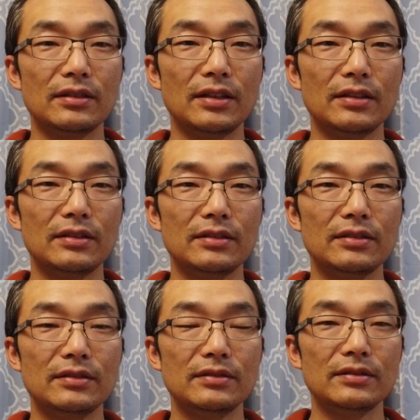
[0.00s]
呃，
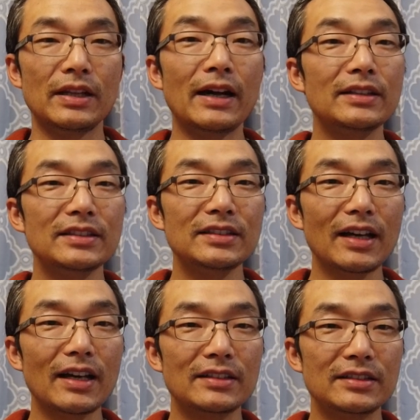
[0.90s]
两个人
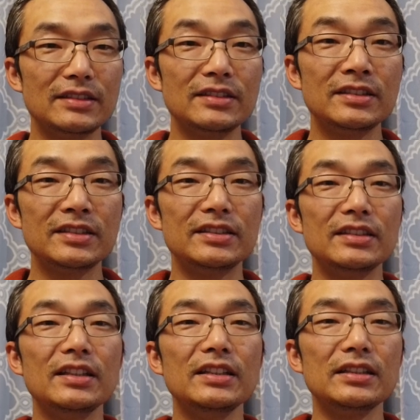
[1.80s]
下棋，
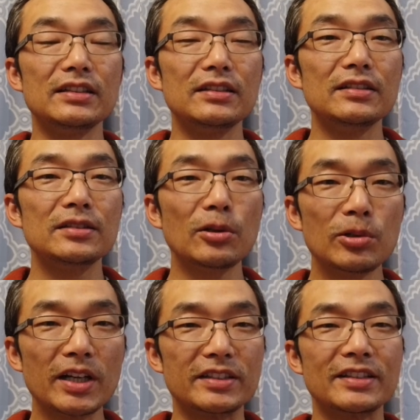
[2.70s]
棋力
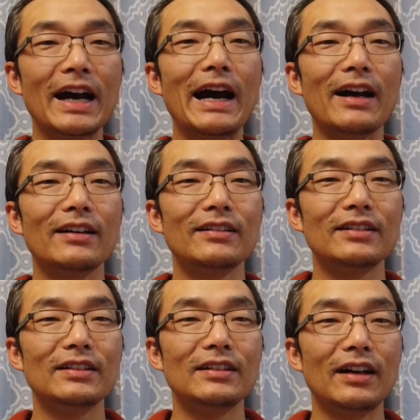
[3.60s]
都很差。
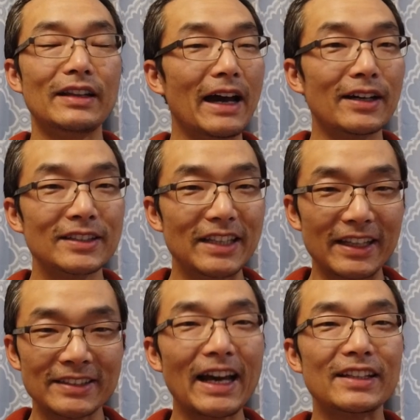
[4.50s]
两个
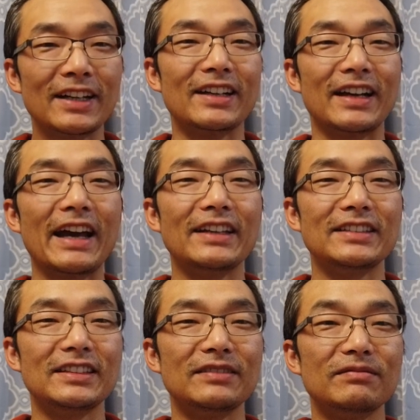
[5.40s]
也下得很开
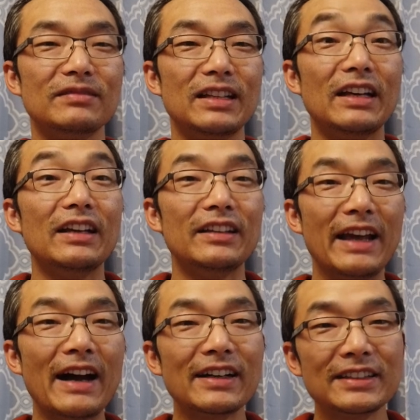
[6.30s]
心，
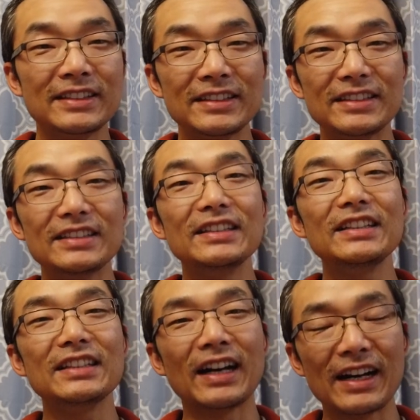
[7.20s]
两个棋
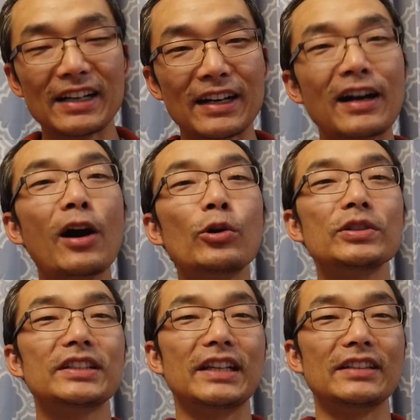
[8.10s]
力很
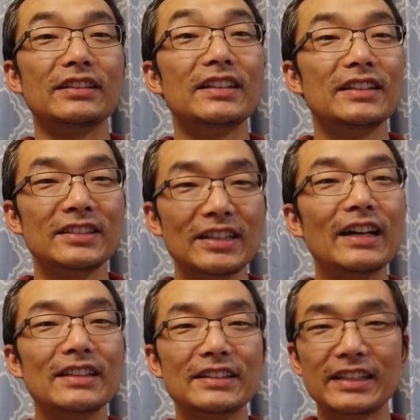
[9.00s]
高的人
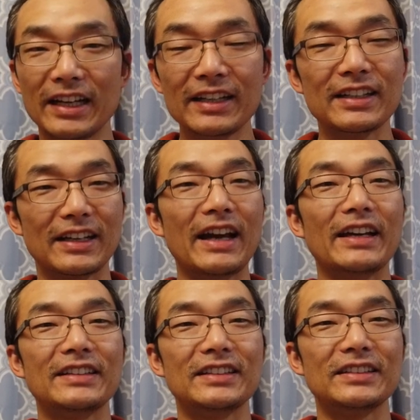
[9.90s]
下的也很
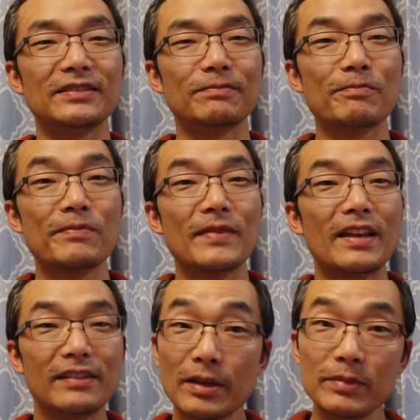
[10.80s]
开心。
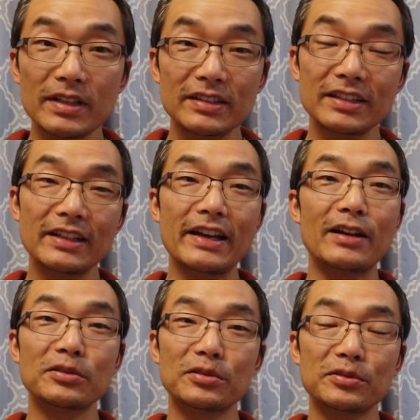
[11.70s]
那么这
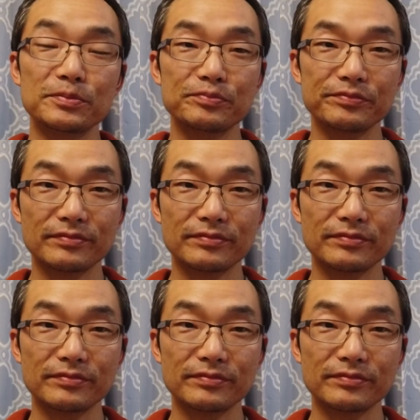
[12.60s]
两种